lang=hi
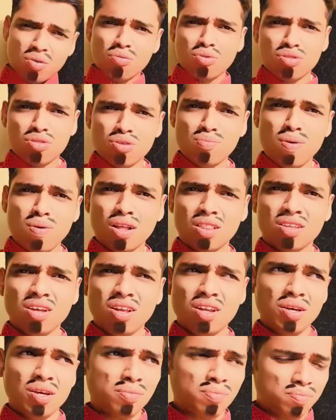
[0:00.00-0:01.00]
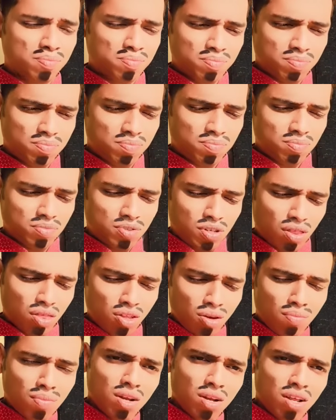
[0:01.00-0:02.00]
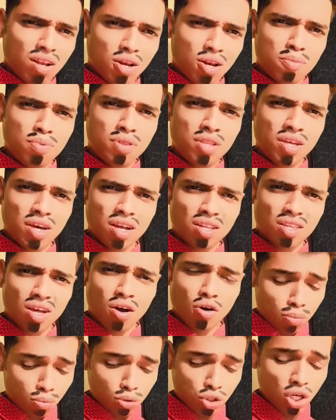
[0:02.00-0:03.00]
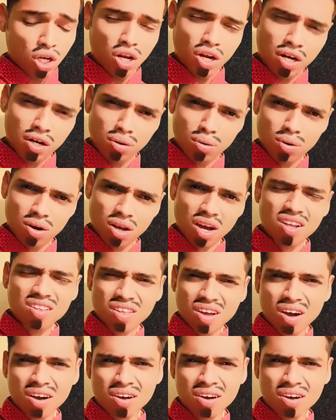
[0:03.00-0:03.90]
उसी बात के लिए जिस दिन मैंने लिफ्ट दिया था और मुझे लेट हो गया था